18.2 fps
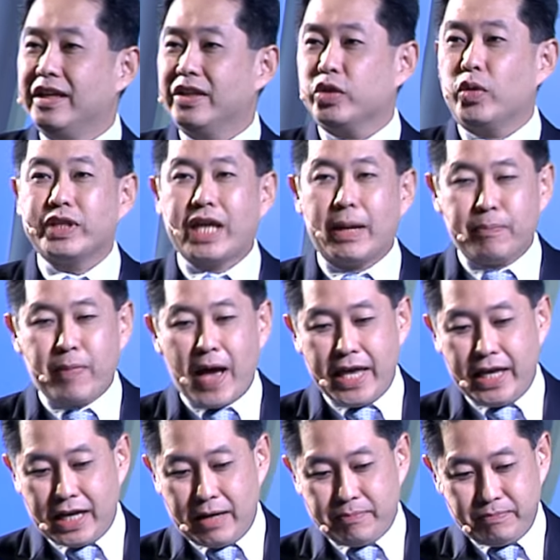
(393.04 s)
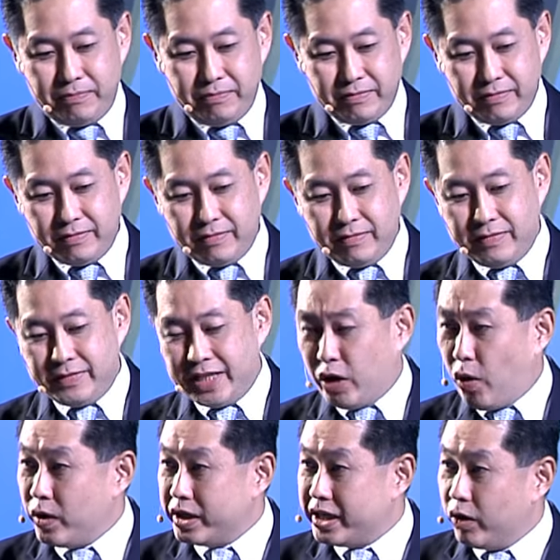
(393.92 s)
ตัวถัดไปครับยั
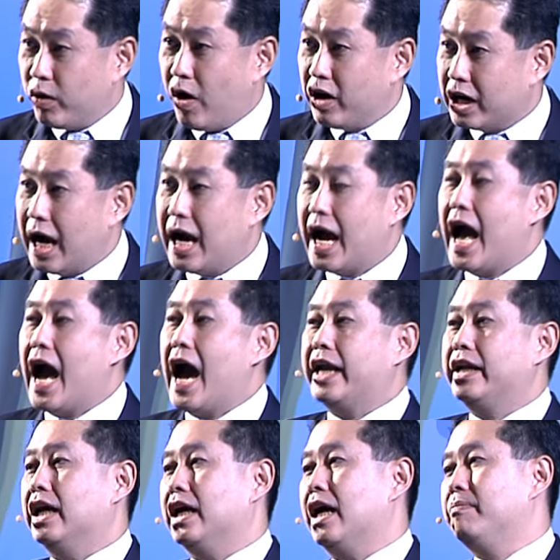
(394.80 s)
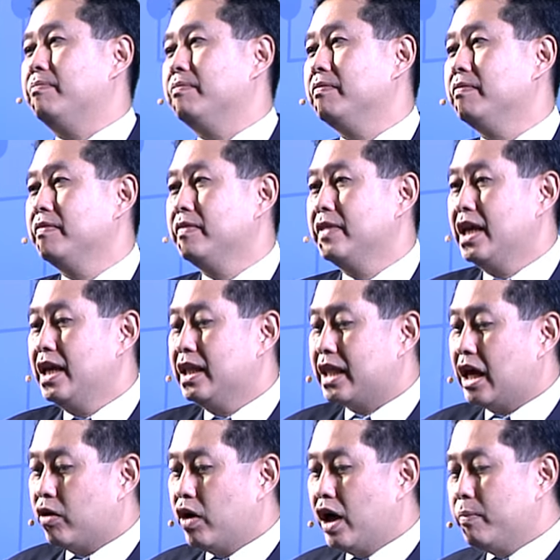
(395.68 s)
งคงเกี่ยวข้องกับอาหารนะครับ
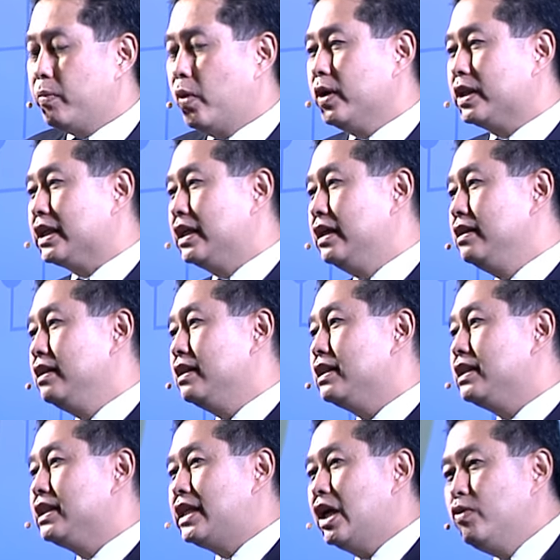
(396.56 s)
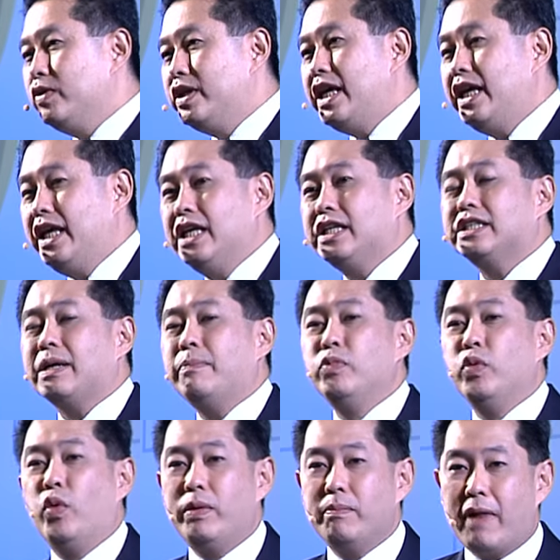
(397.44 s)
แต่กำลังพูดถึงเทคโนโลยีอีก
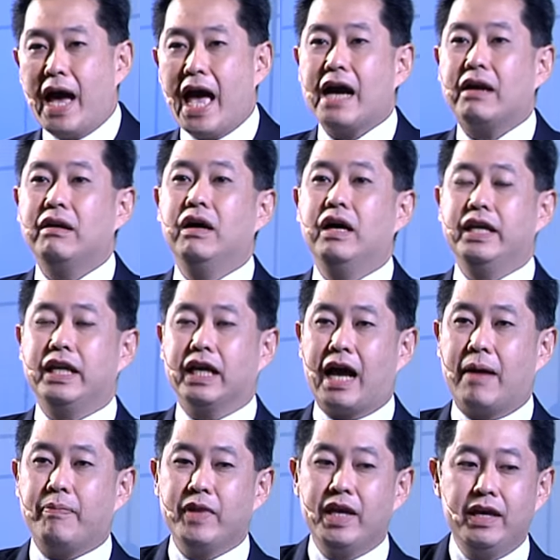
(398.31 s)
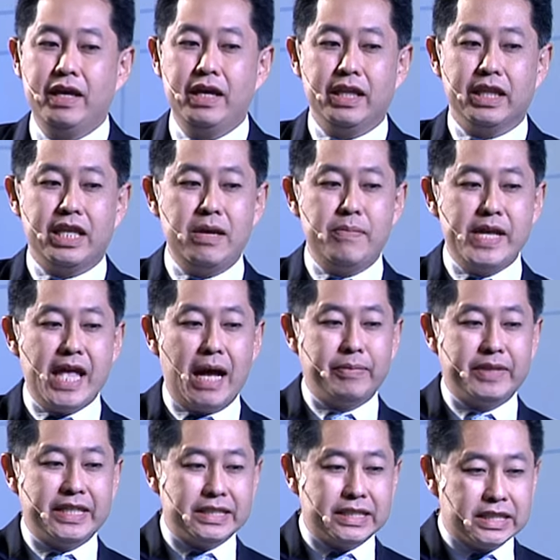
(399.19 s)
จำนวนมากเลยนะครับที่พยายาม
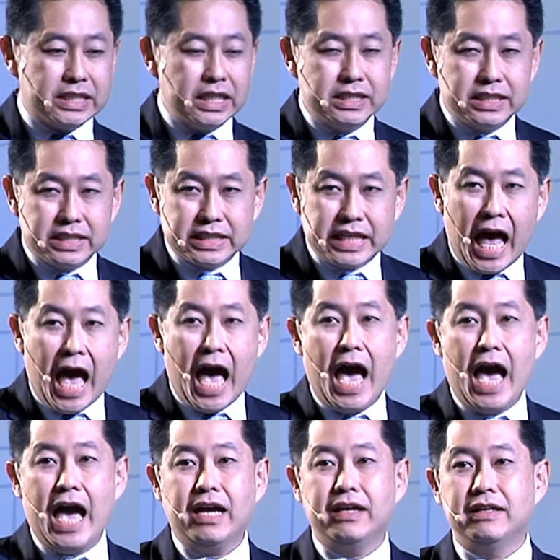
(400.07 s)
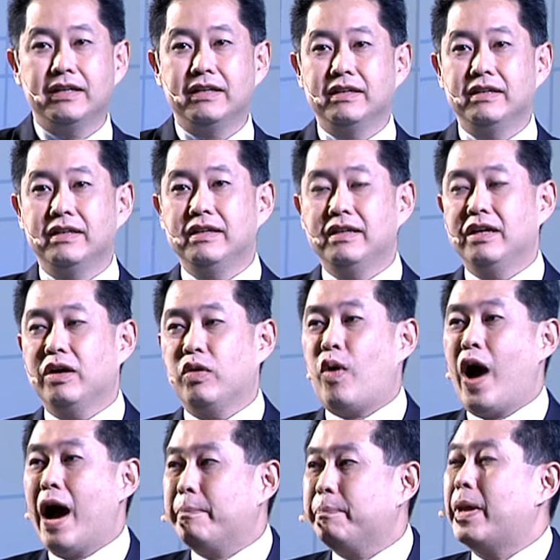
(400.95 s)
จะศึกษา
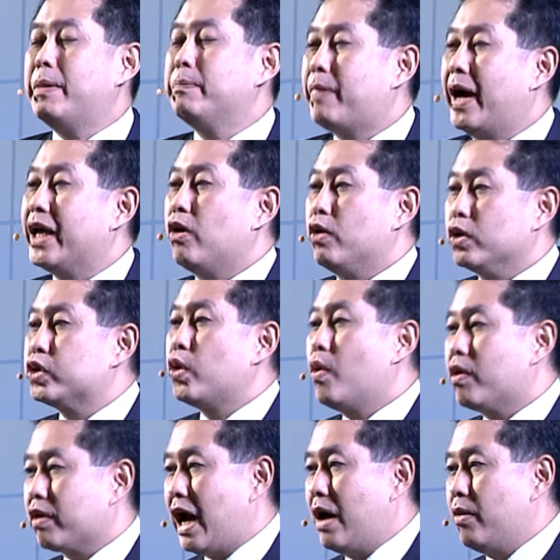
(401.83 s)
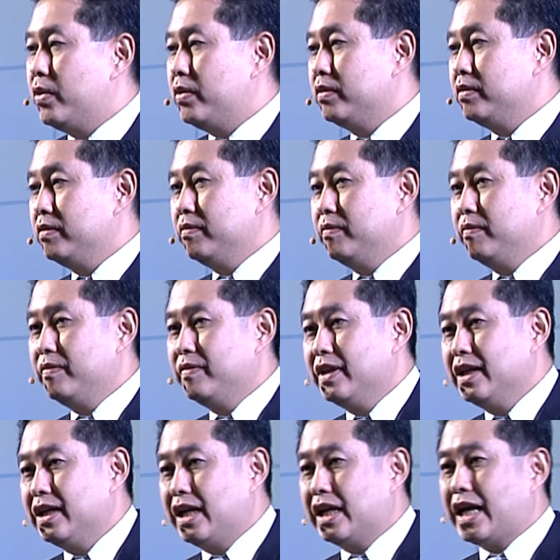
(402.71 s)
ความเป็นไปของตัวเรา
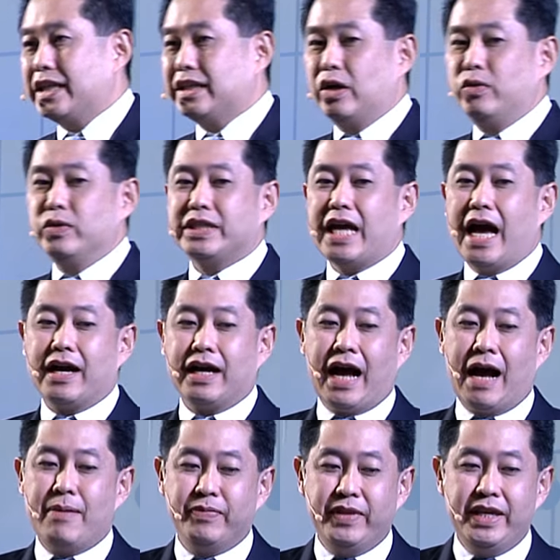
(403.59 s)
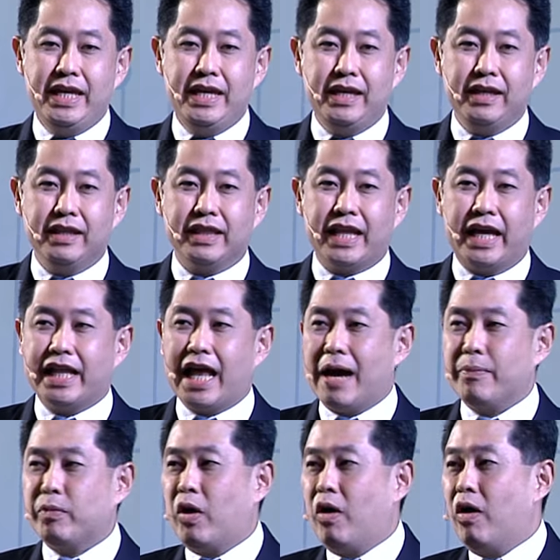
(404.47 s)
ท่านจะรู้จักคำนี้ในนา
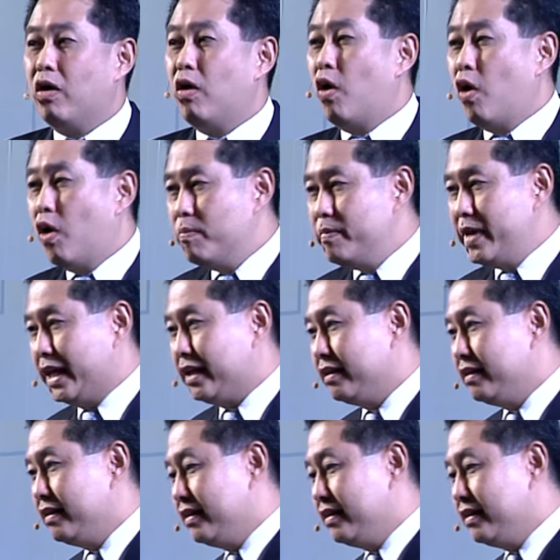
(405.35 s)
มของโอมิก